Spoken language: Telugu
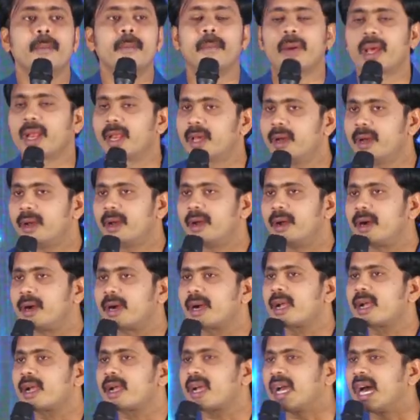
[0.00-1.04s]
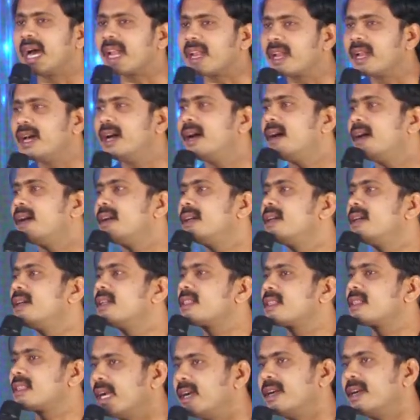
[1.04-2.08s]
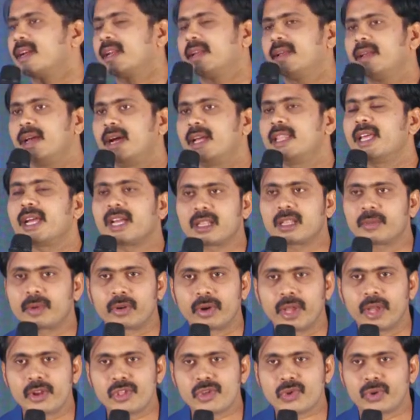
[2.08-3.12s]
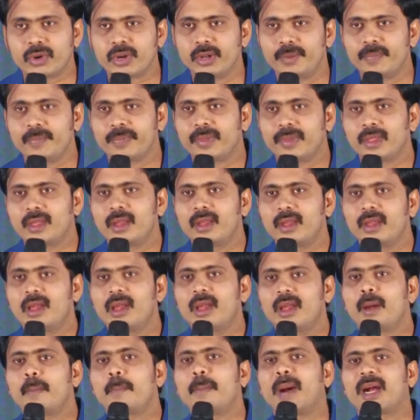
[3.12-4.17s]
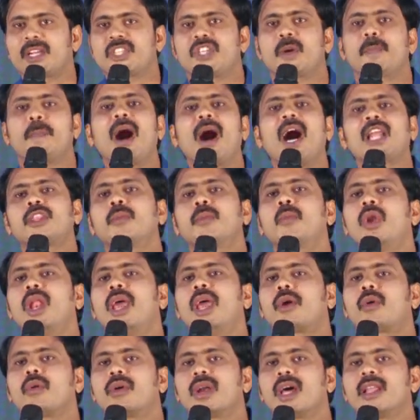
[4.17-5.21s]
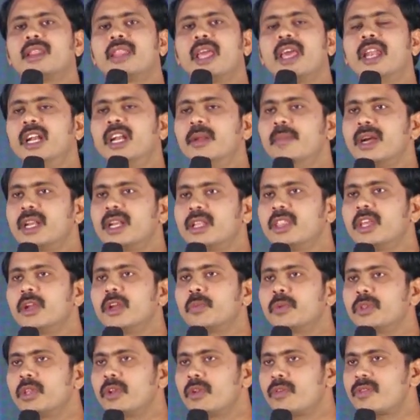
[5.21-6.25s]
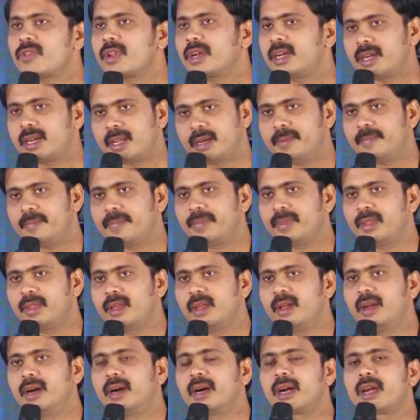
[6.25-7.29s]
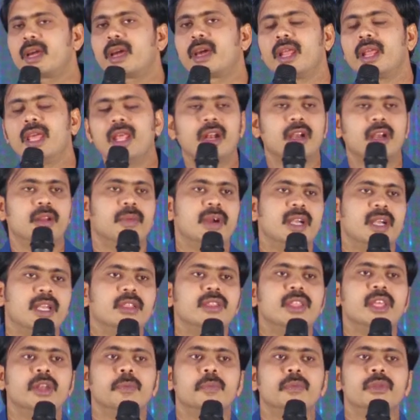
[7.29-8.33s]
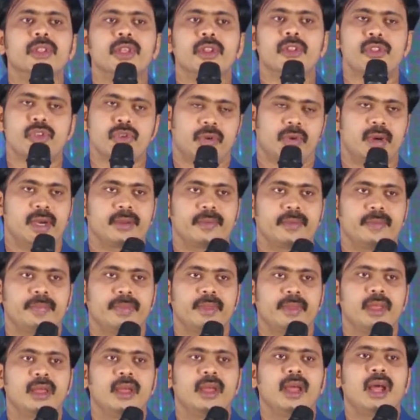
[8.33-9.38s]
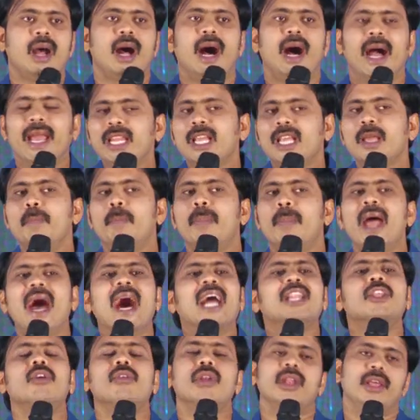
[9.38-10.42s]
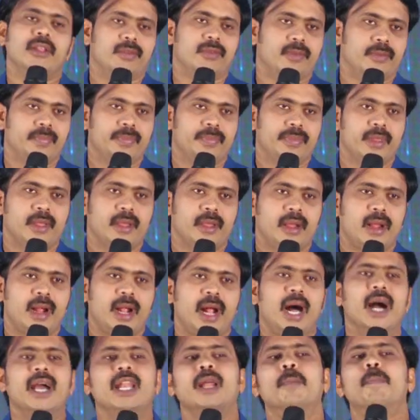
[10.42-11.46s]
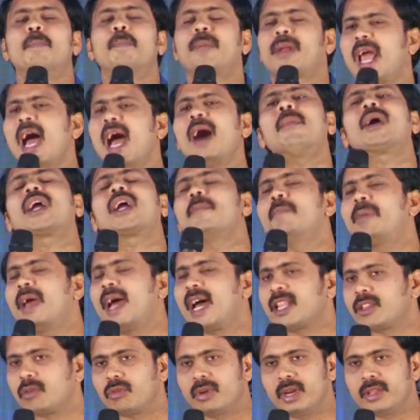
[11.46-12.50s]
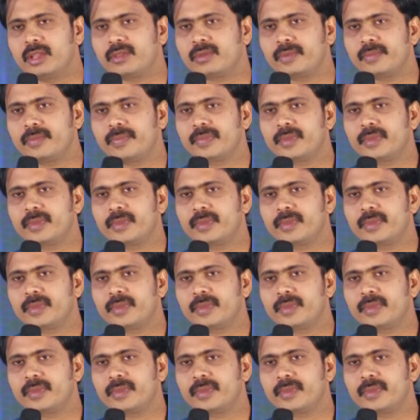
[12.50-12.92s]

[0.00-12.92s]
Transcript: మన కన్న తండ్రి అదే కదా మనం నేర్చుకున్నాం పక్షపాతము లేకుండా దేనిని బట్టి తీర్పు తీరుస్తాడట క్రియలను బట్టి తీర్పు తీర్చేవాడు ఆయనకి భేదం లేదు ఆయన ప్రేమకి భేదం లేదు